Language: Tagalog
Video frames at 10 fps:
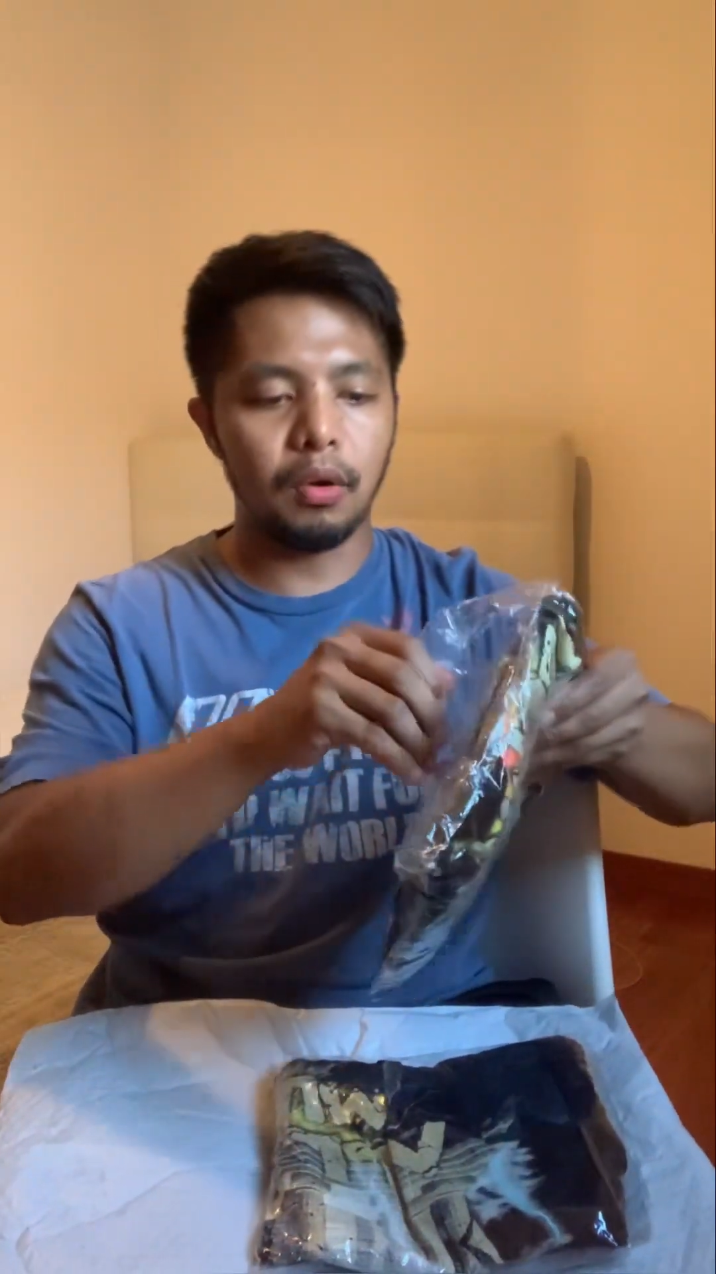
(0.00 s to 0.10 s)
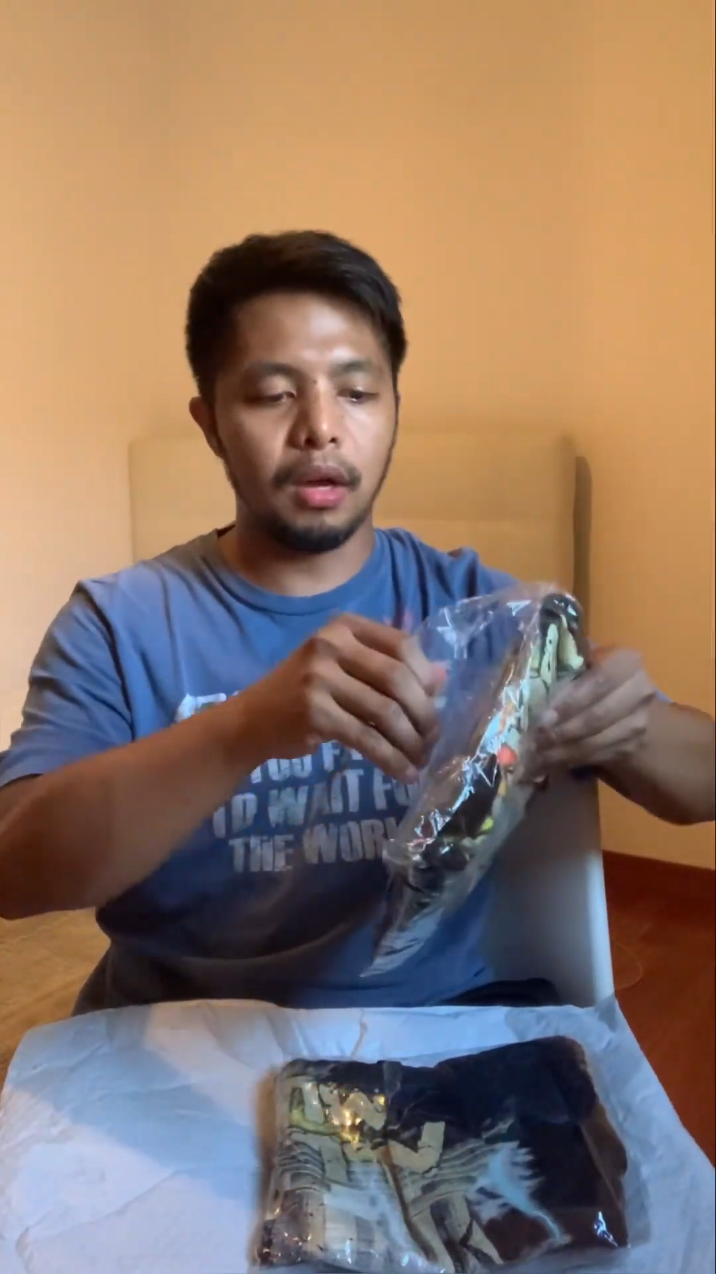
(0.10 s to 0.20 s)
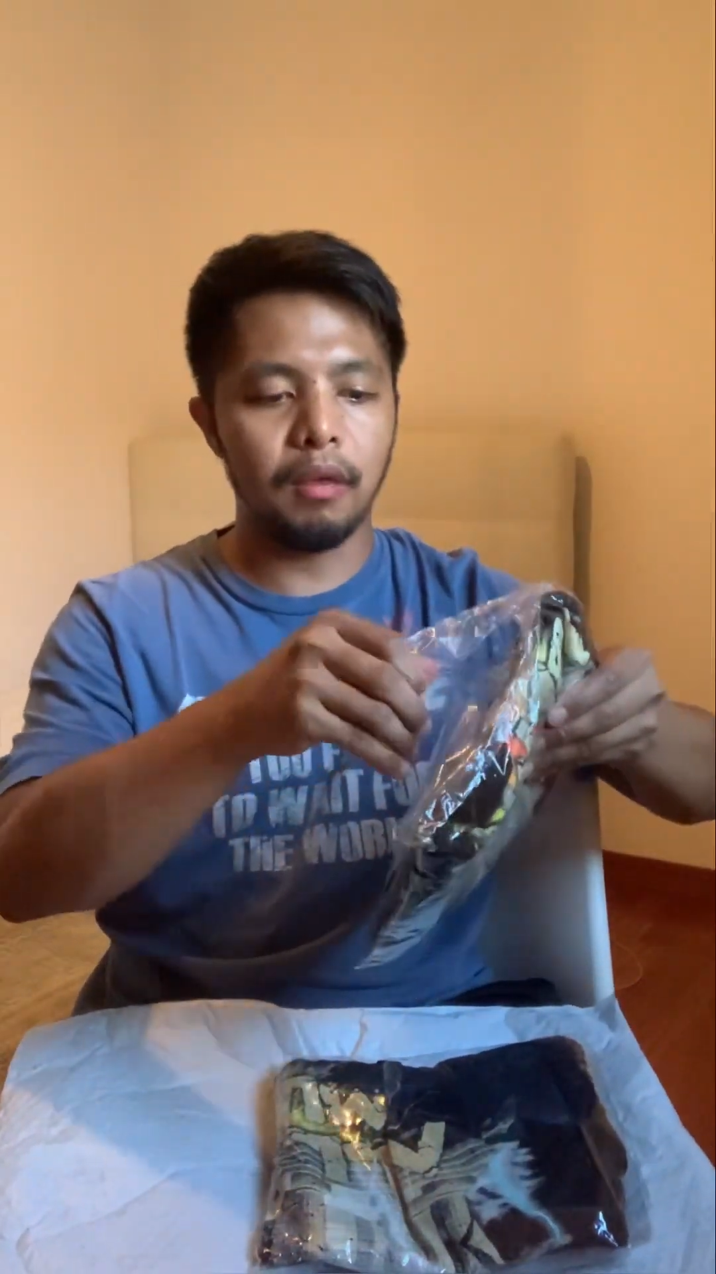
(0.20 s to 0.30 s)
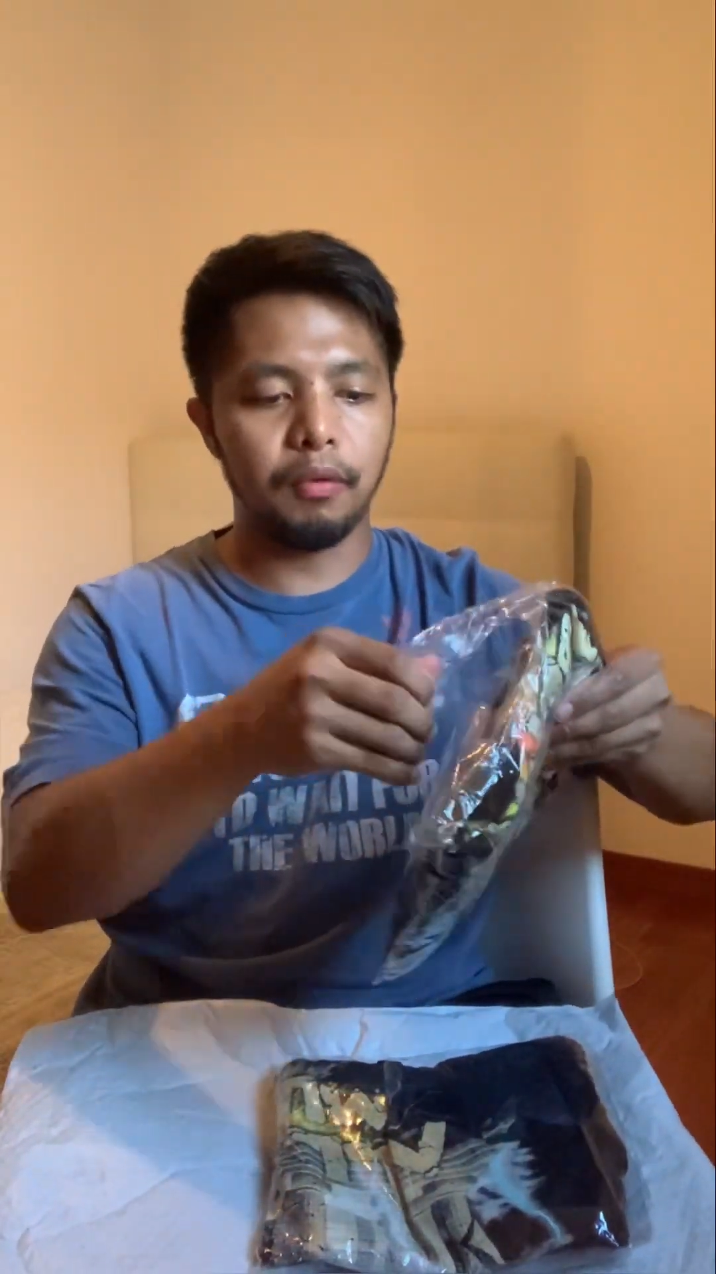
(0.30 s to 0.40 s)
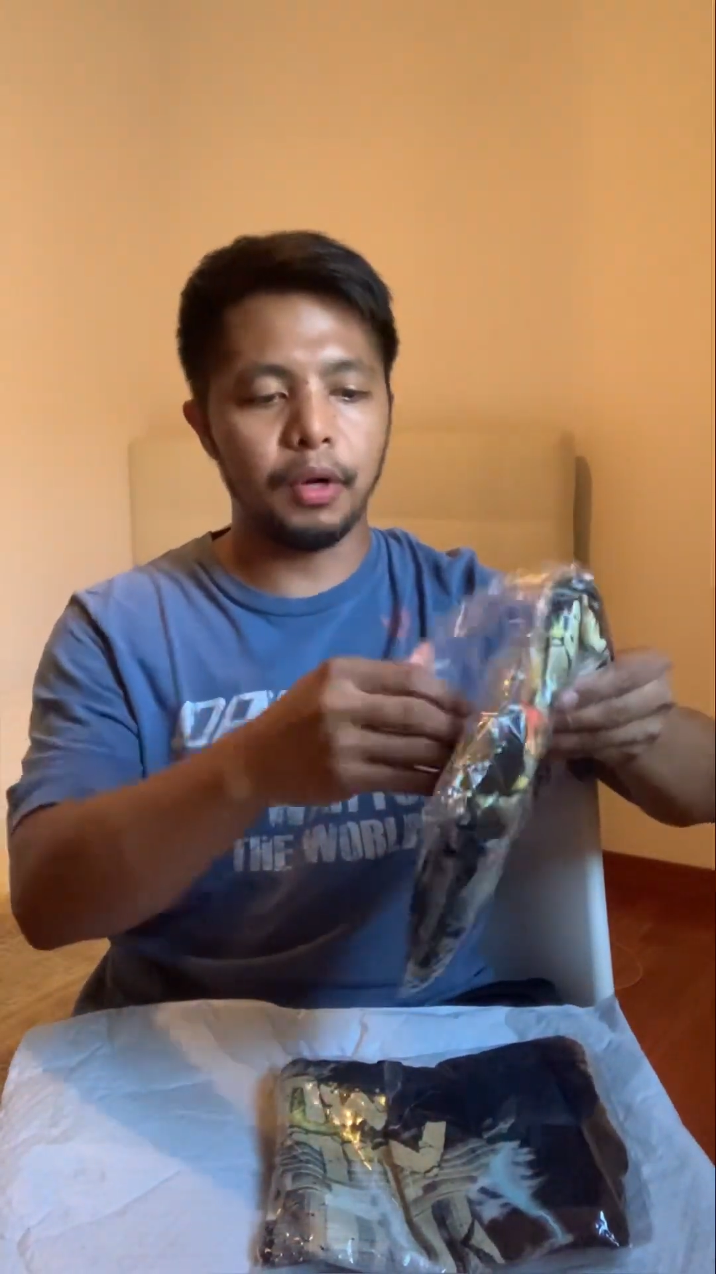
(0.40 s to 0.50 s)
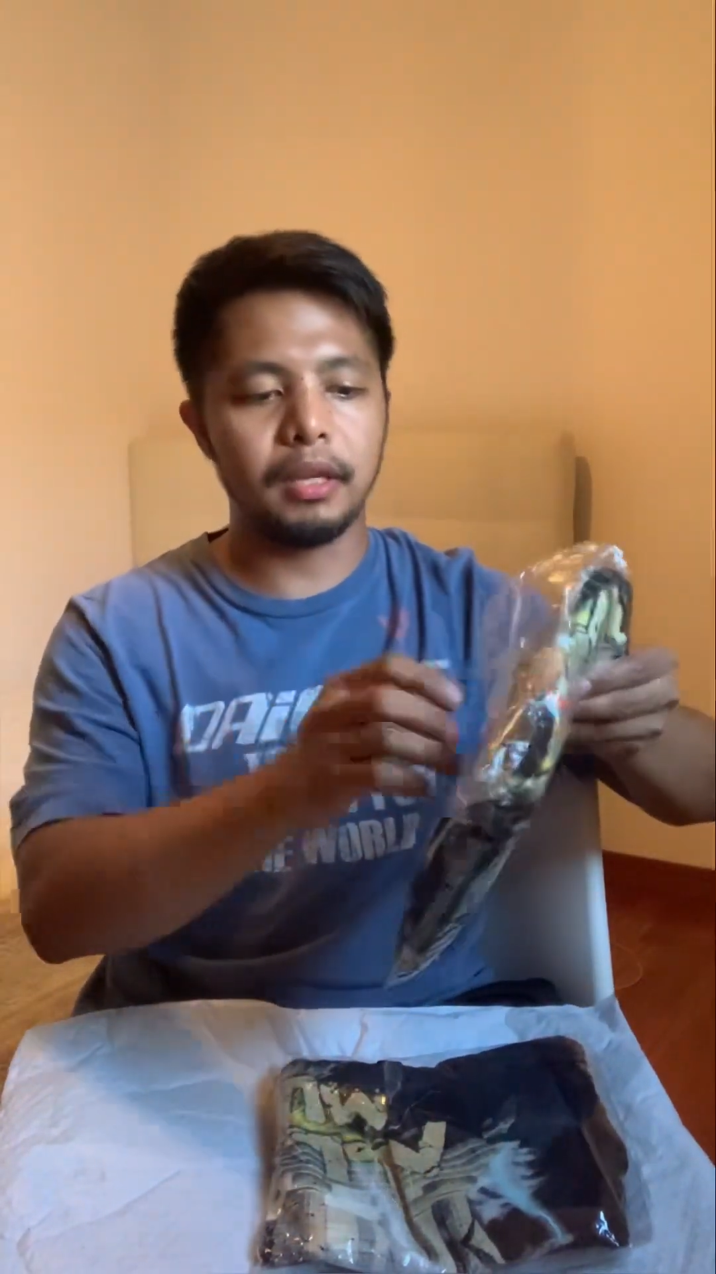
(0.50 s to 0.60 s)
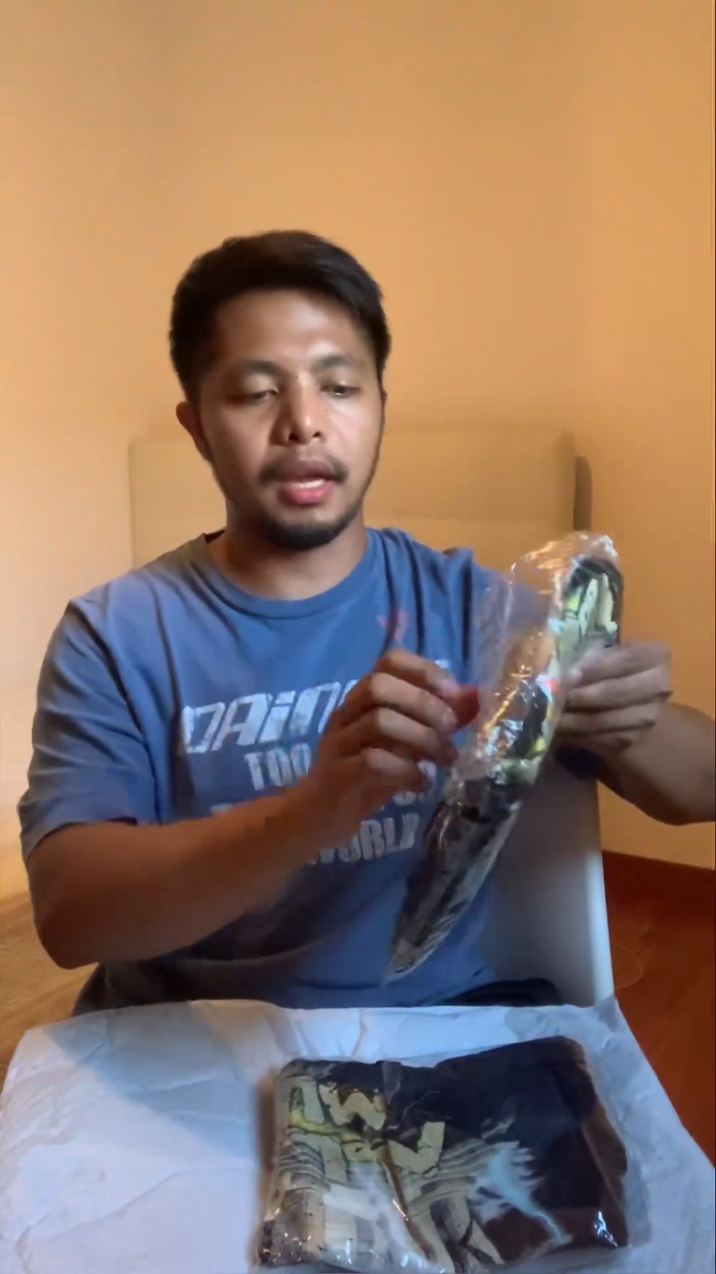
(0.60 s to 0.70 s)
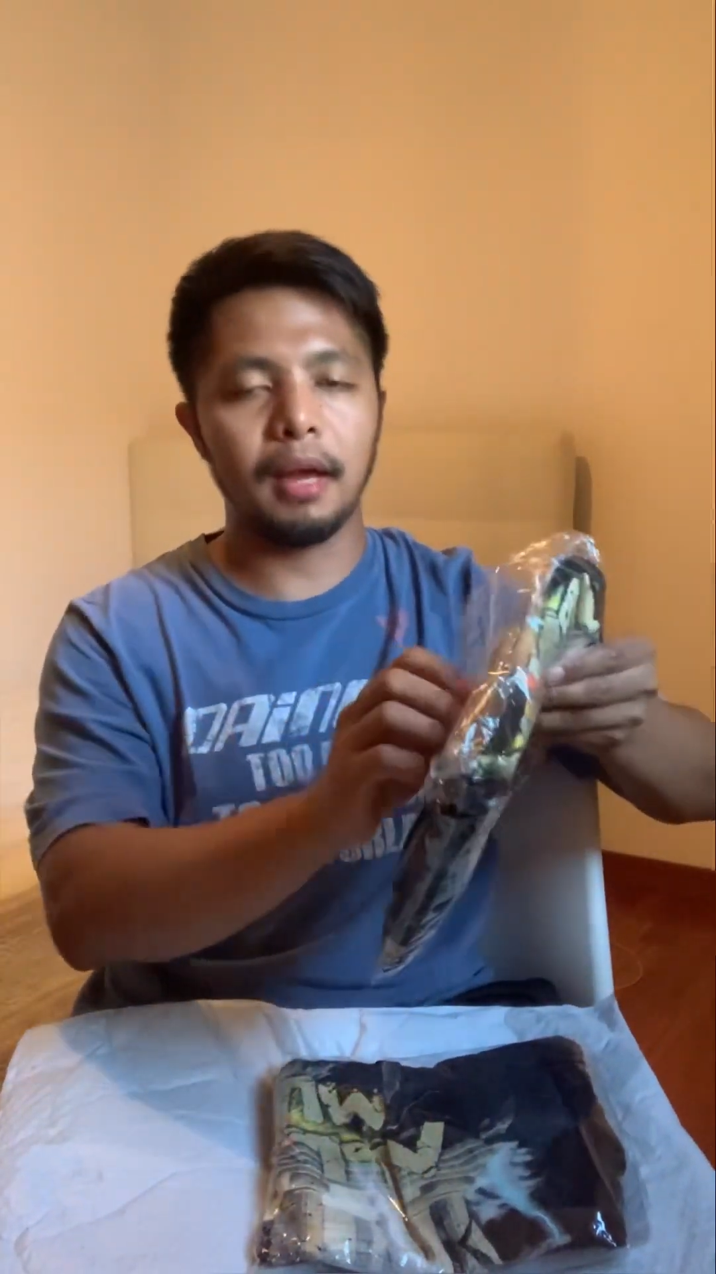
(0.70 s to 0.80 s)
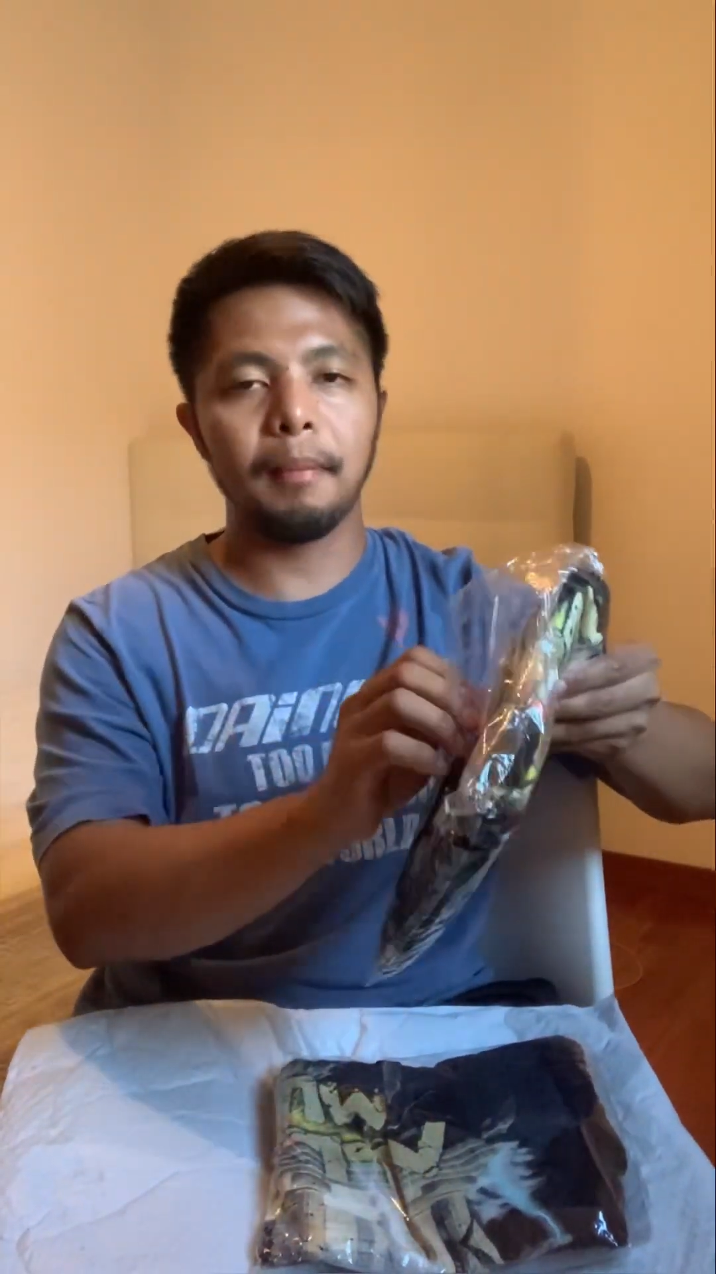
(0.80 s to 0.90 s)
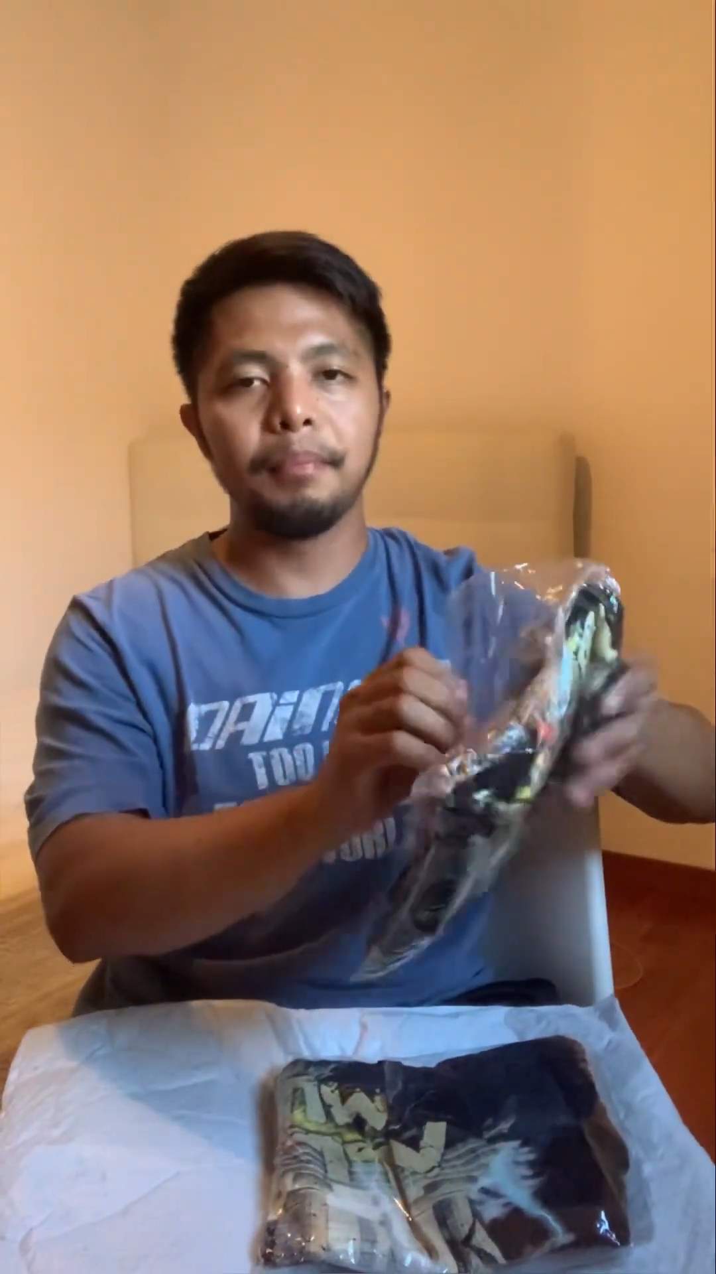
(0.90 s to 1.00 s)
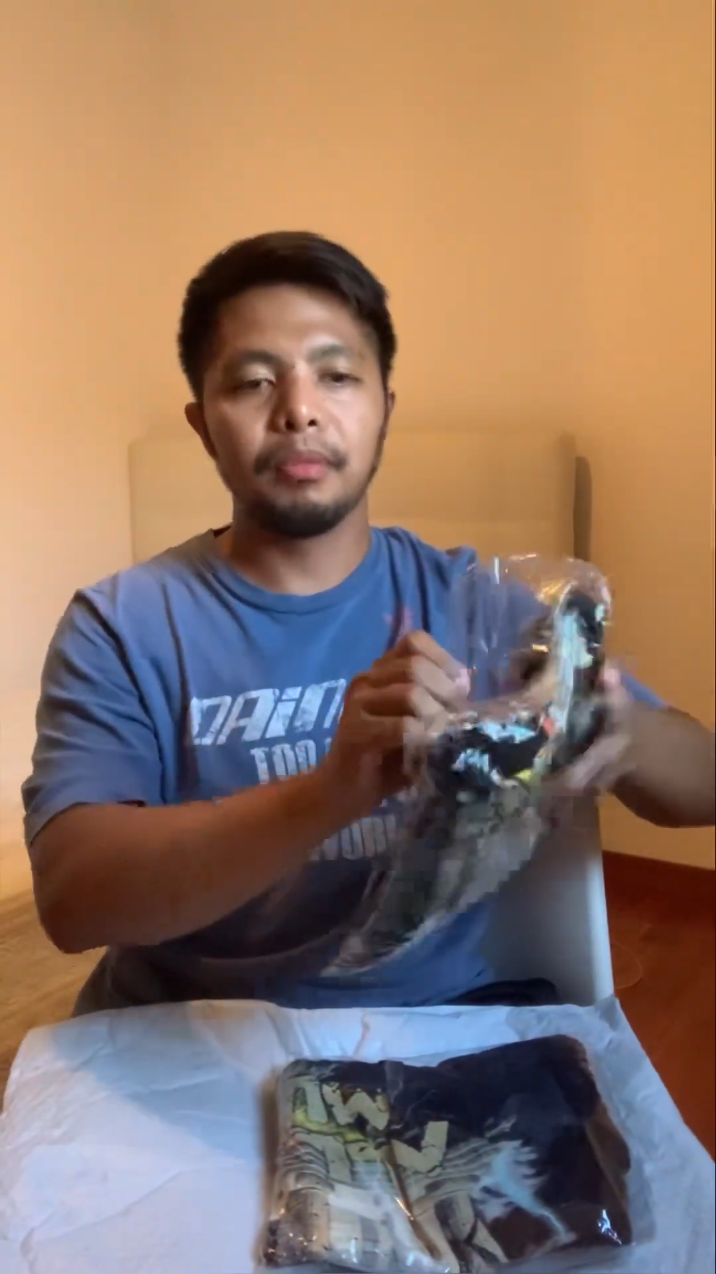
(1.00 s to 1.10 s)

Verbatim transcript: California.